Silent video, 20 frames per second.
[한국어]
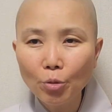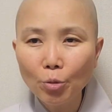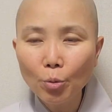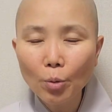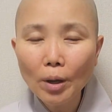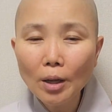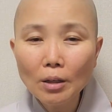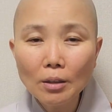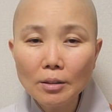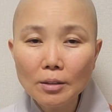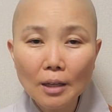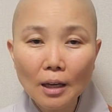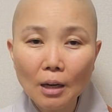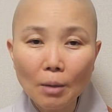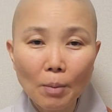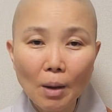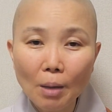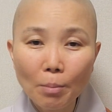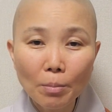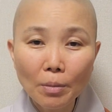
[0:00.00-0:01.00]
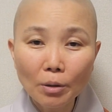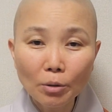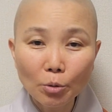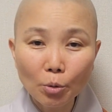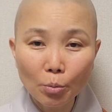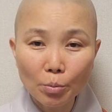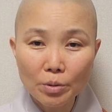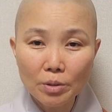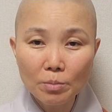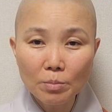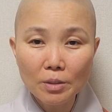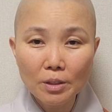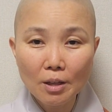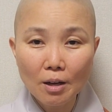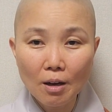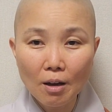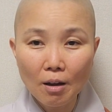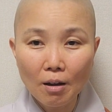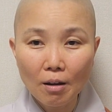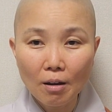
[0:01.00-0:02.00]
안 되는 사람 한 명도
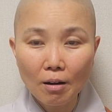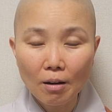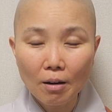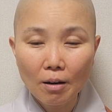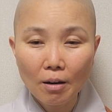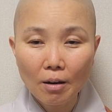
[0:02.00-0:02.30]
없습니다.